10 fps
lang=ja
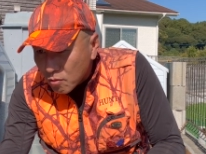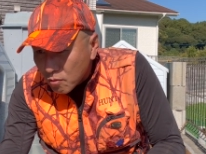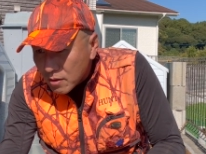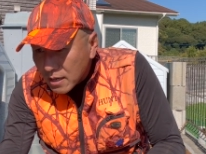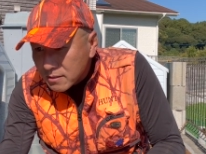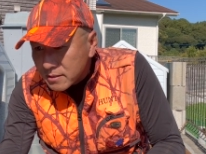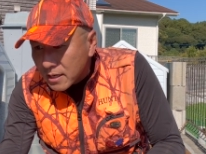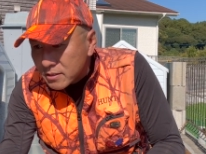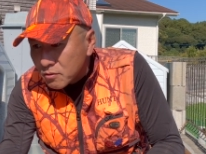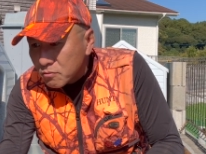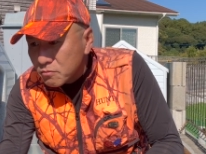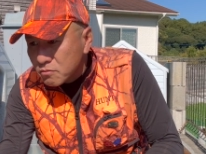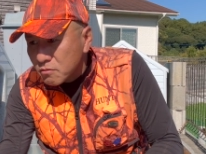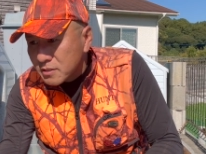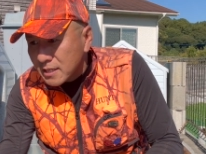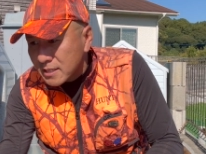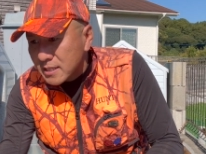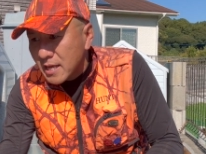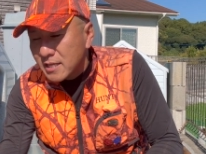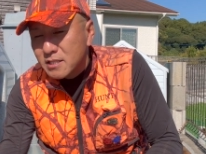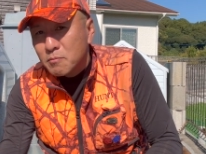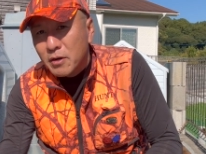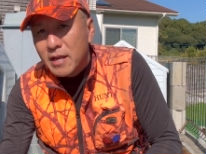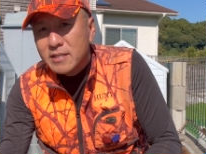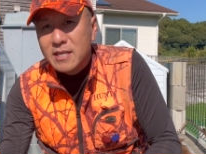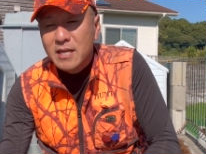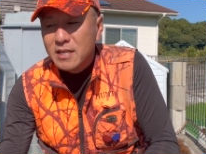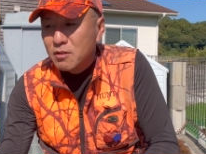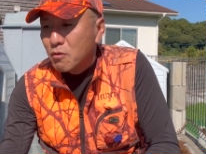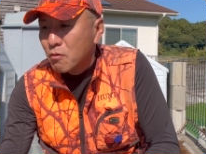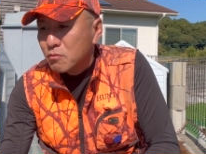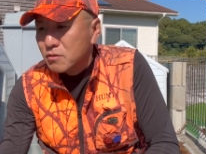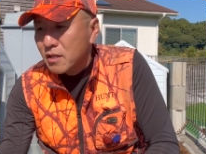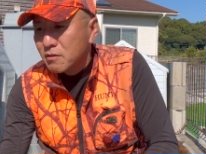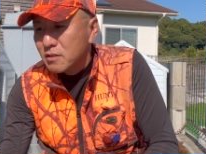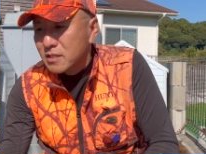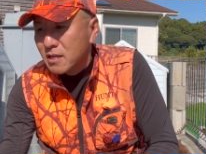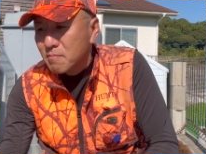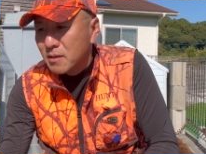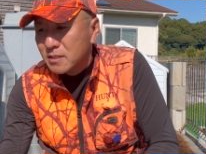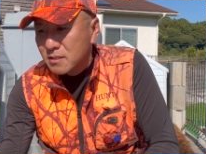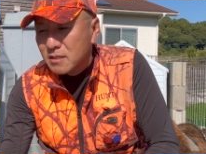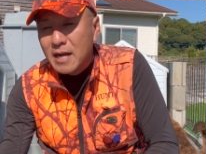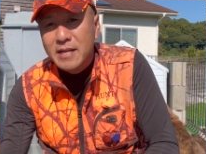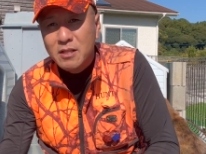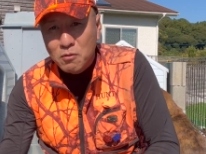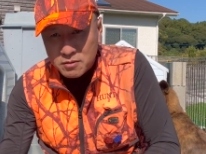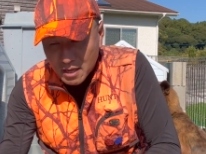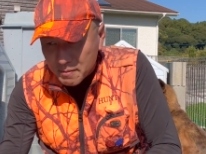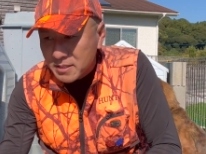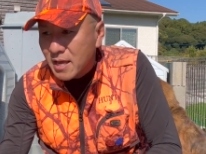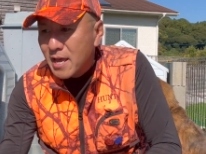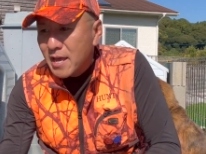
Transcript: ランラン465さんです。いつもね、ジャーキーとか送ってくださいます。ありがとうございます。